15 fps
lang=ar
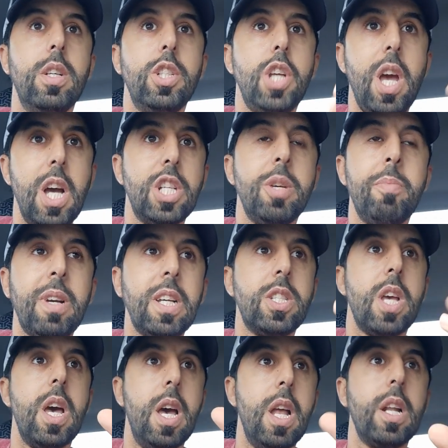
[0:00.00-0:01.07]
شي حاجه ما
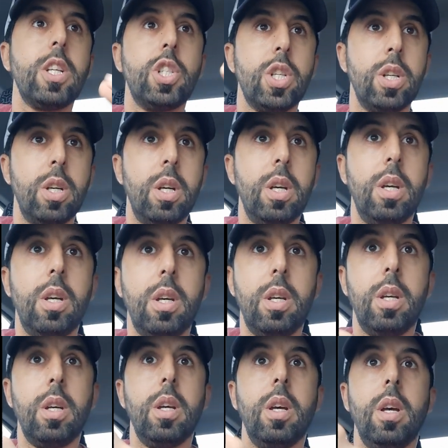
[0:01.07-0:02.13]
كتاهلكش
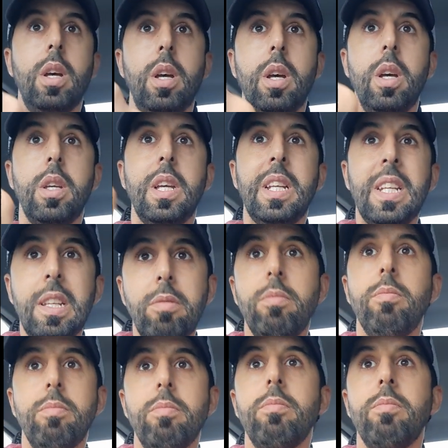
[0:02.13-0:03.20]
آه، يعني
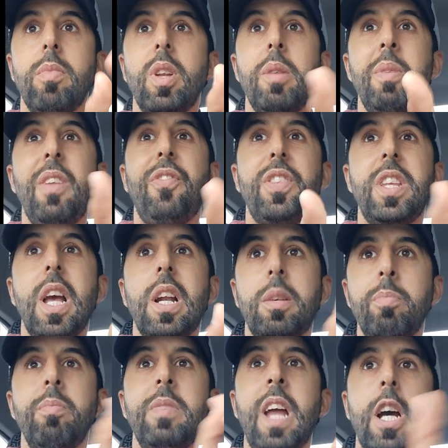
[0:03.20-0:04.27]
الملف ديالك
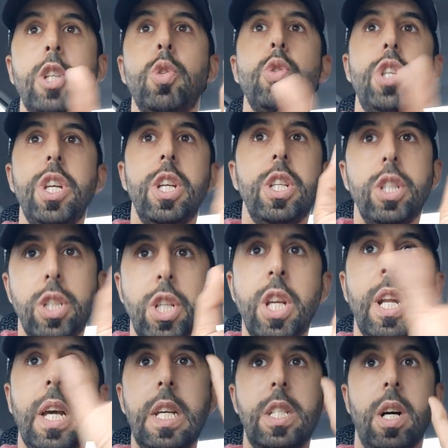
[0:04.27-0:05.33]
ناقصو شي
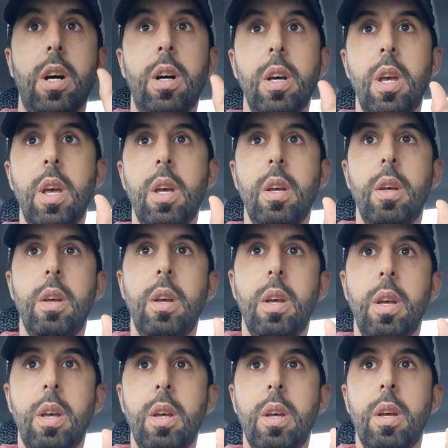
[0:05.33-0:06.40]
شي نغيزه
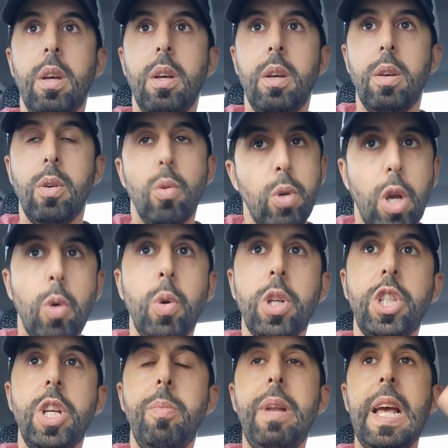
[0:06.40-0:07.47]
وكيقول
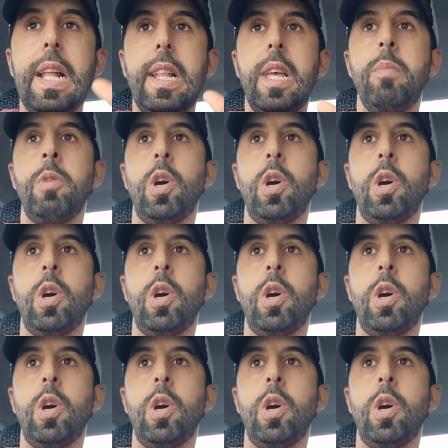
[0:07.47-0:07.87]
لك جيب لي هذا الاي